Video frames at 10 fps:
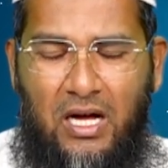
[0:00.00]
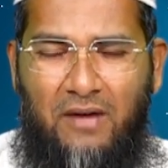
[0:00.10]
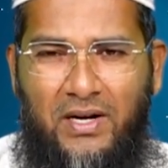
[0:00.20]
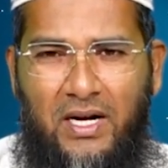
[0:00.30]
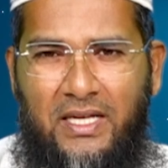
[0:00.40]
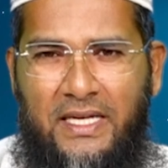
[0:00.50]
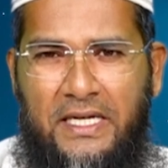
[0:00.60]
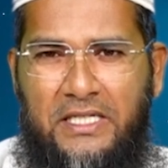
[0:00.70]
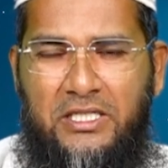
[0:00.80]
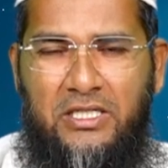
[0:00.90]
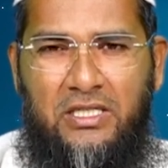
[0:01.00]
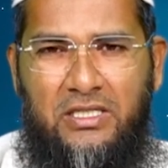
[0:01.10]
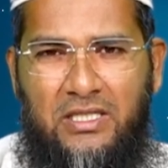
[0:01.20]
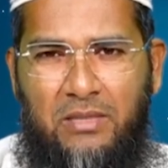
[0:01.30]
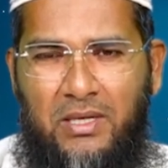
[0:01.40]
அவர்களை ஏற்று
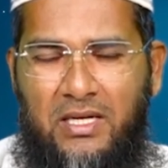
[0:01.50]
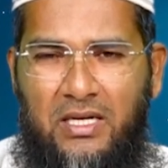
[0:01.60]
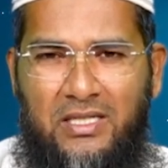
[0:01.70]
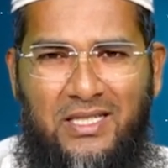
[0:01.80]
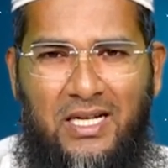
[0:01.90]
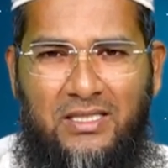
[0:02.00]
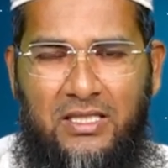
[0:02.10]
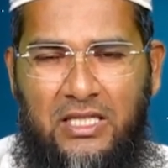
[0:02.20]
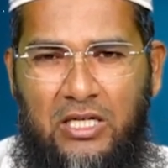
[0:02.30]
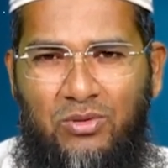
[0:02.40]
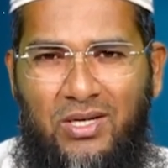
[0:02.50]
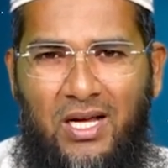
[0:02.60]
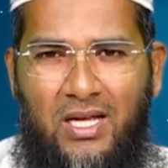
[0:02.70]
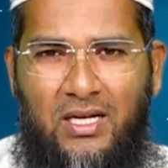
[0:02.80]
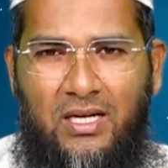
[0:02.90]
சில மக்கள் இஸ்லாத்தை
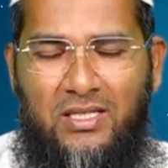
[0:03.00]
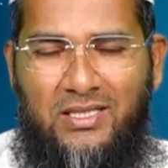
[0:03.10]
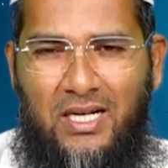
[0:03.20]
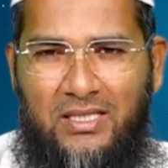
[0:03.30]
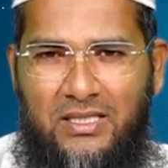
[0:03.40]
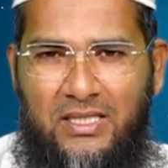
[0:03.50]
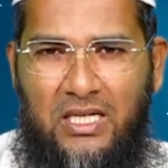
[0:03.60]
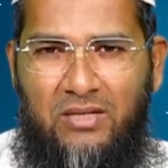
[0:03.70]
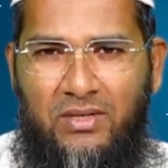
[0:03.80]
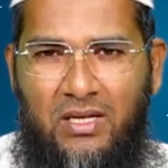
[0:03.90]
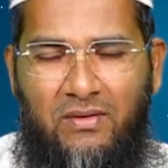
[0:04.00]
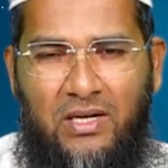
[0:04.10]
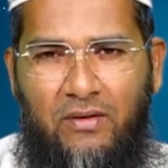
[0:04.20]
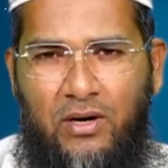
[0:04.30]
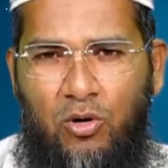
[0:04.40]
தழுவுகிறார்கள் இஸ்லாத்தை தழுவி
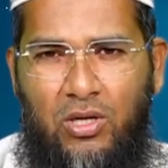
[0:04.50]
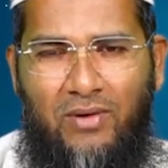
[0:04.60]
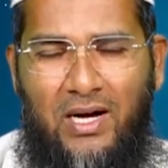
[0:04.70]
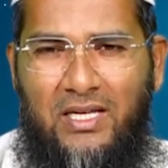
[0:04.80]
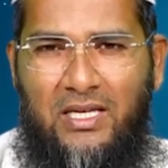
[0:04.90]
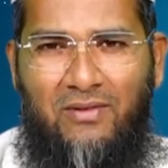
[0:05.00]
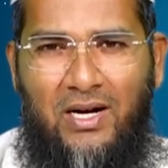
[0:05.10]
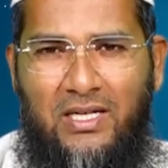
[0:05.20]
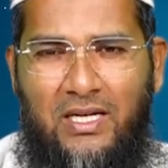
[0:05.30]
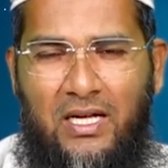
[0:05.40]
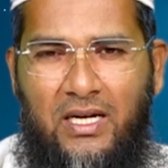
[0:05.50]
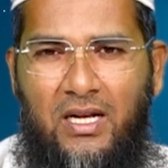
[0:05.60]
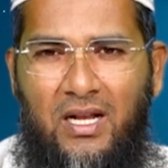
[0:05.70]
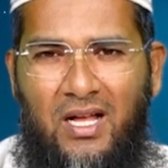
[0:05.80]
அவர்கள் அவர்களுடைய வாழ்க்கையை வாழ்கிறார்கள்